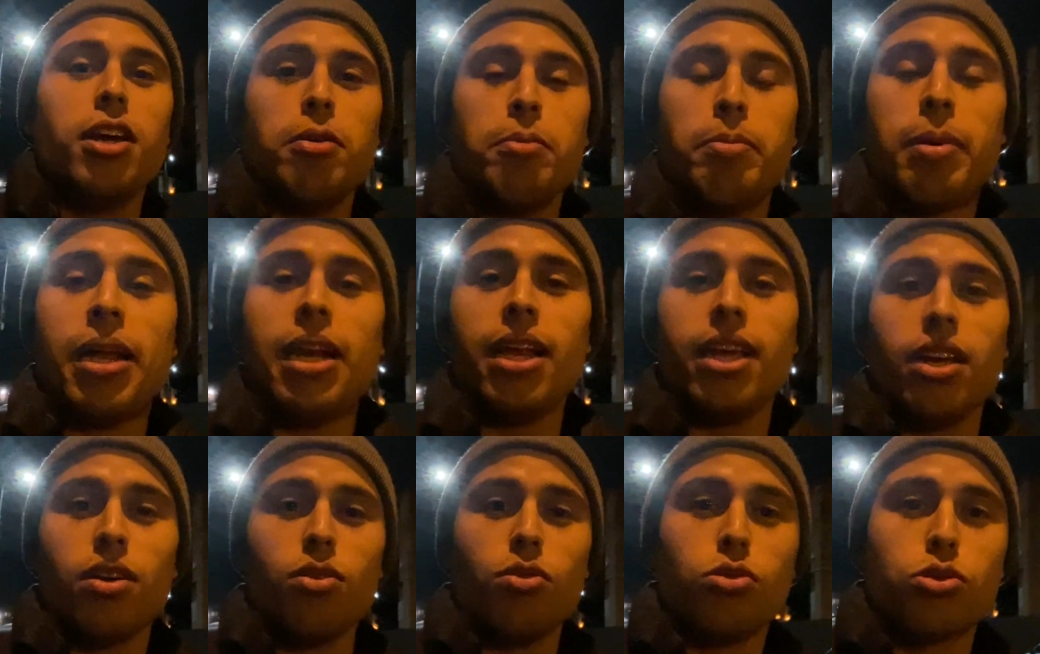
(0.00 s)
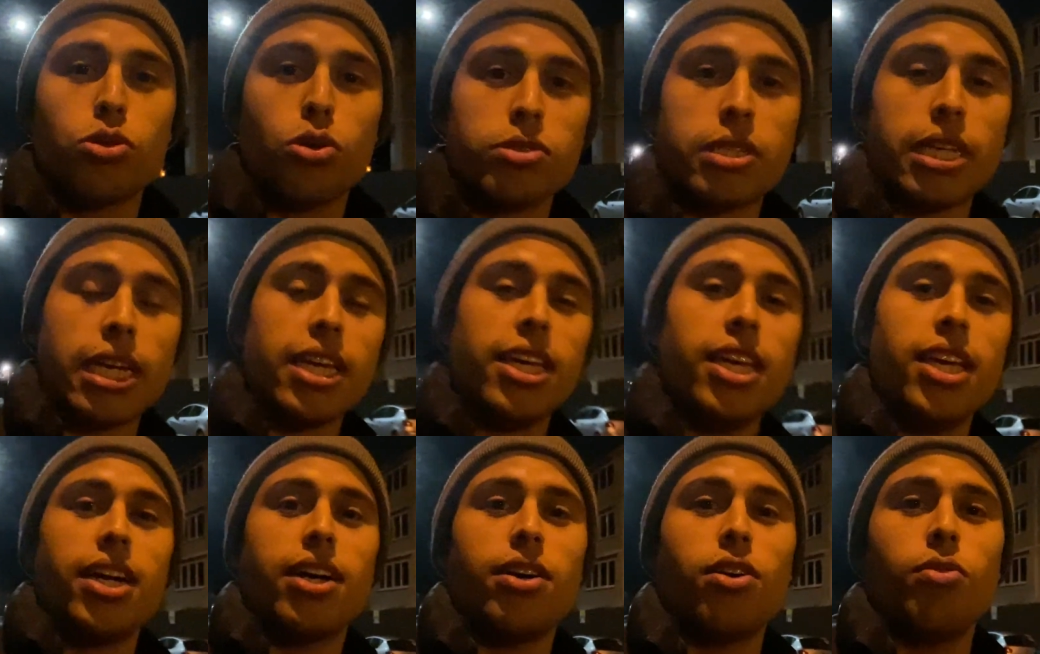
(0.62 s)
पहले उसको चेक
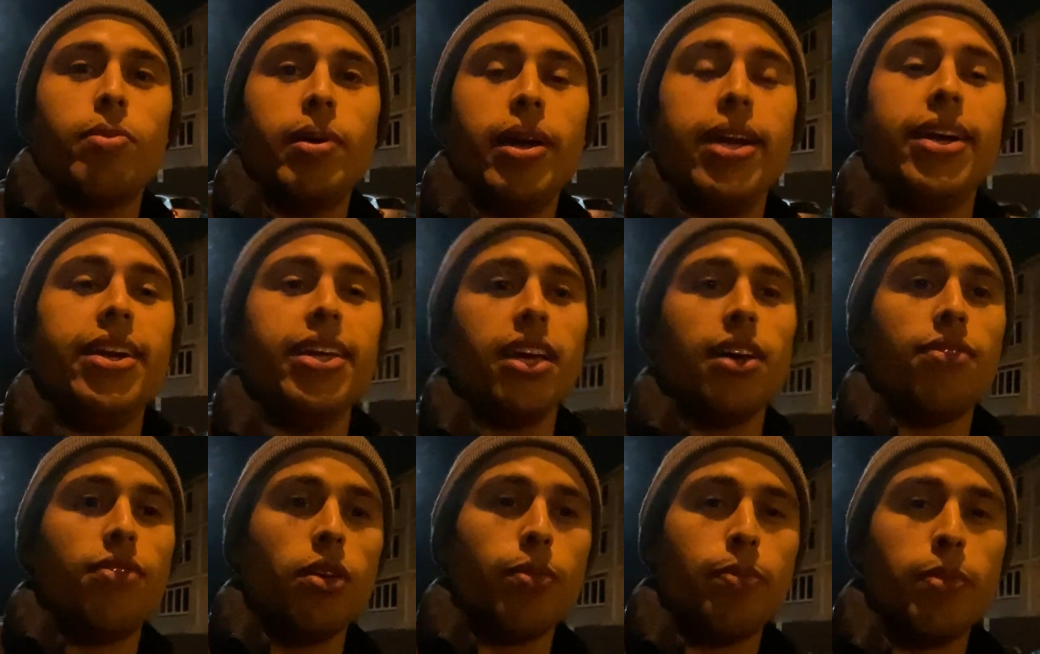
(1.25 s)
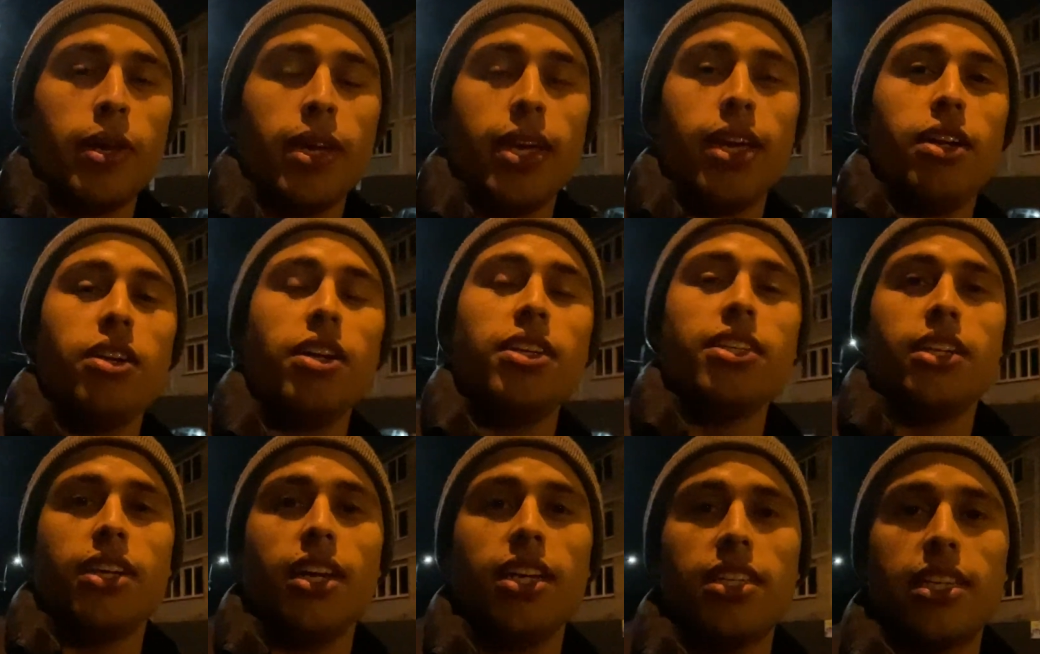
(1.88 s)
किया करो भाई डी पे इनकी
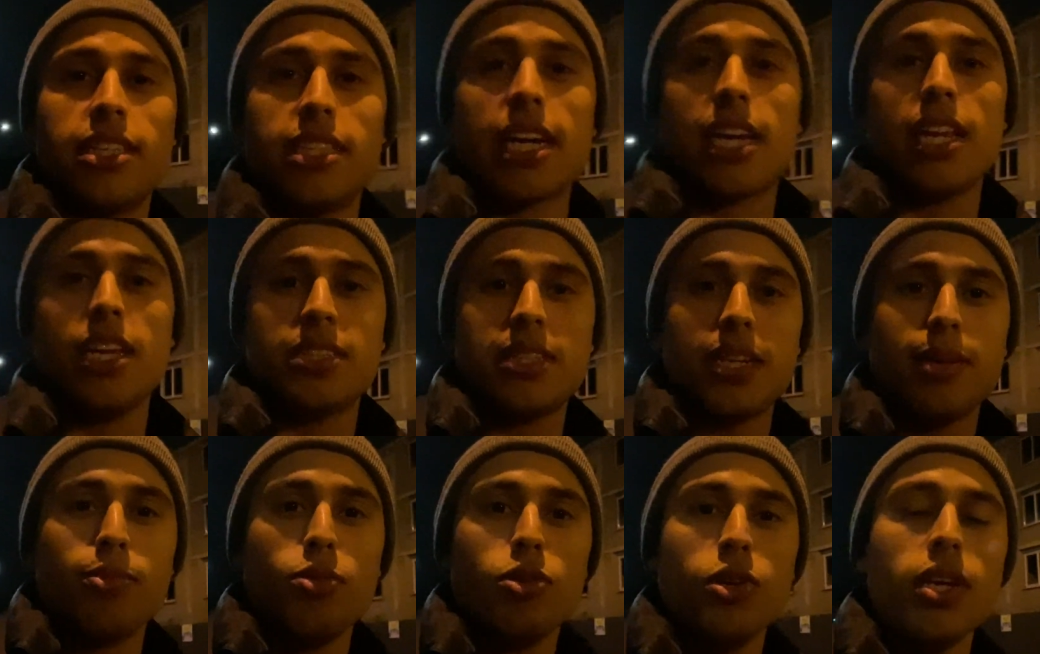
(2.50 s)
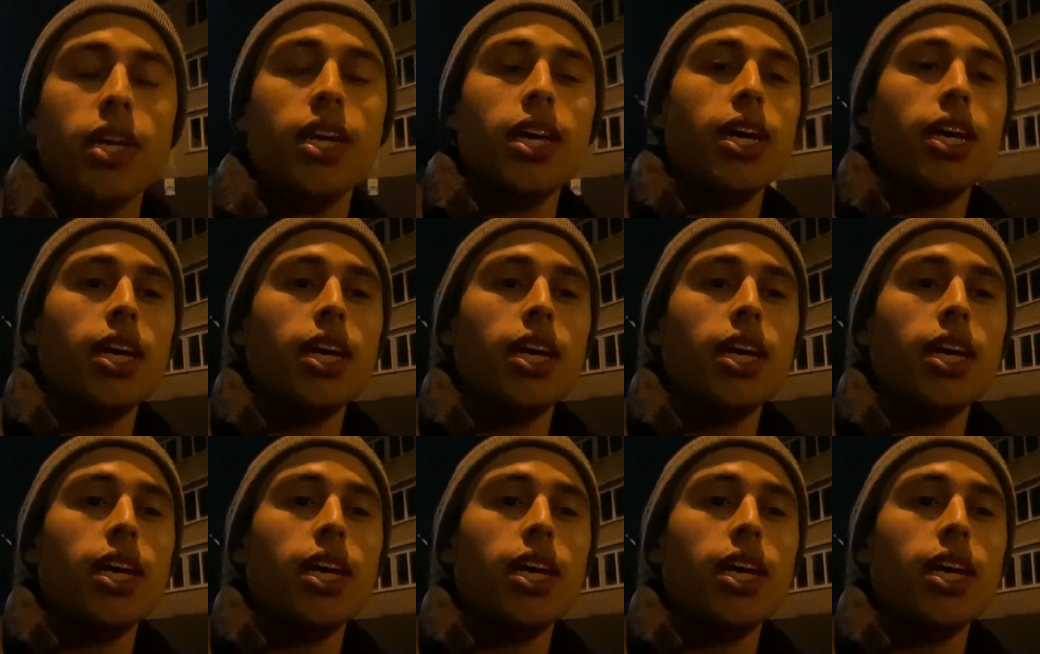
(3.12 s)
जिनकी चेकलिस्ट है पूरी